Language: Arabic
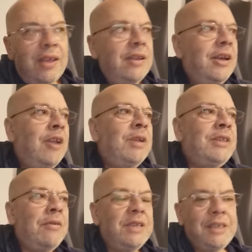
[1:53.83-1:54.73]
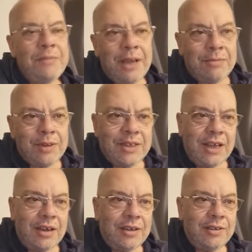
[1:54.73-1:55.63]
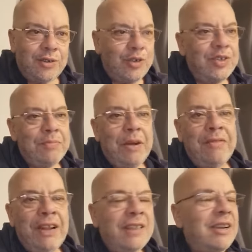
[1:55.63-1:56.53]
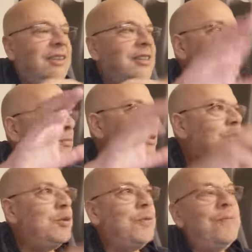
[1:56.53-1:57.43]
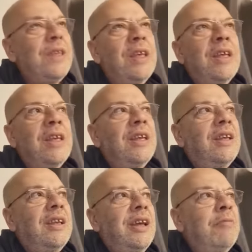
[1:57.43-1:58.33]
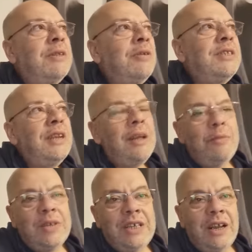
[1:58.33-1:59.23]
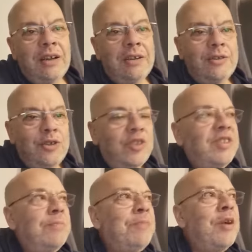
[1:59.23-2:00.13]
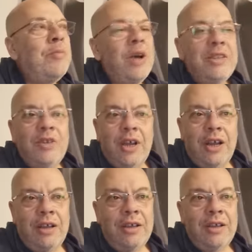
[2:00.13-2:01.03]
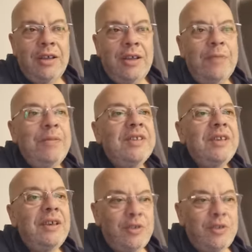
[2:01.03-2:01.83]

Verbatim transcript: قال لهم لا تروازيام كار مونديال جو نسي با في لاتر اللي دارهم لبنتو également la troisième guerre mondiale, je ne sais pas comment elle sera. Mais ce qui est